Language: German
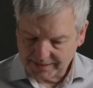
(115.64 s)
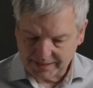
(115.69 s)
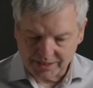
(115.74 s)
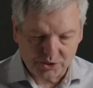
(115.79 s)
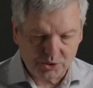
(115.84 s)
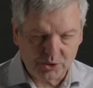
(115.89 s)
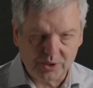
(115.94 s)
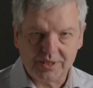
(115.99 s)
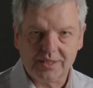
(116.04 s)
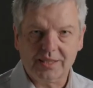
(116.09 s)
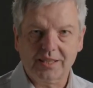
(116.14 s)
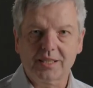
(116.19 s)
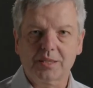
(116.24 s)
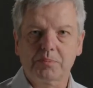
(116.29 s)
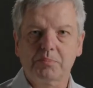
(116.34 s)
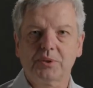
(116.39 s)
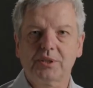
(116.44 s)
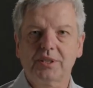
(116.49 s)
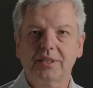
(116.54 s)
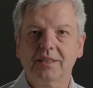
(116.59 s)
geschützt
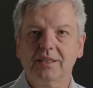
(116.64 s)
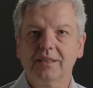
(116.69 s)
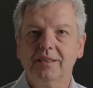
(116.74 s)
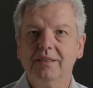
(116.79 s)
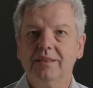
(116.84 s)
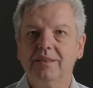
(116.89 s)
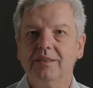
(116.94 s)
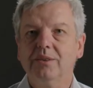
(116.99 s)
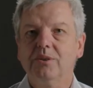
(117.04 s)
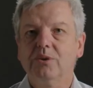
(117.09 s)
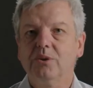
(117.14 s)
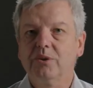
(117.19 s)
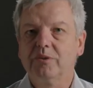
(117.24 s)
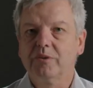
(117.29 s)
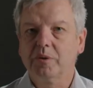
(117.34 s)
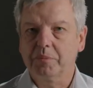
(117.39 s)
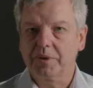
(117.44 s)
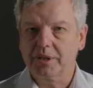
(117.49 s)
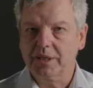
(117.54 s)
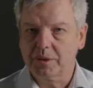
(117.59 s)
transportiere und
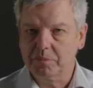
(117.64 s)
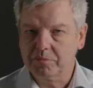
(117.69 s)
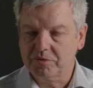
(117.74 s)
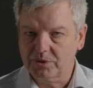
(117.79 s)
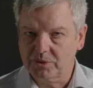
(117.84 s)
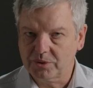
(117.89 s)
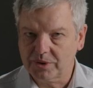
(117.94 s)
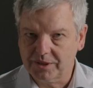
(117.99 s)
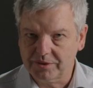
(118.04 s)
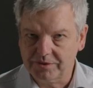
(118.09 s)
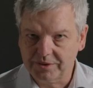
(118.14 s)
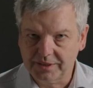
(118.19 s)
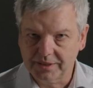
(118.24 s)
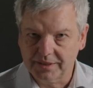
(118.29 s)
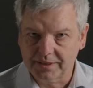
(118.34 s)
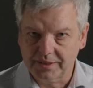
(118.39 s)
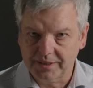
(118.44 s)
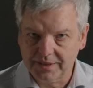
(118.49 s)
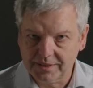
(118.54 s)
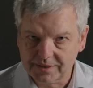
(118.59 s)
wenn man dann am
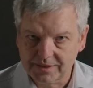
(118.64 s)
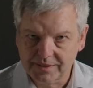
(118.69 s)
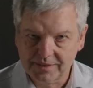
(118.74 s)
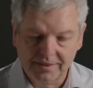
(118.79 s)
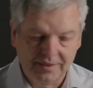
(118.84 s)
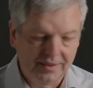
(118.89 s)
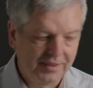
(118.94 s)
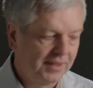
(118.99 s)
Fotografieren ist,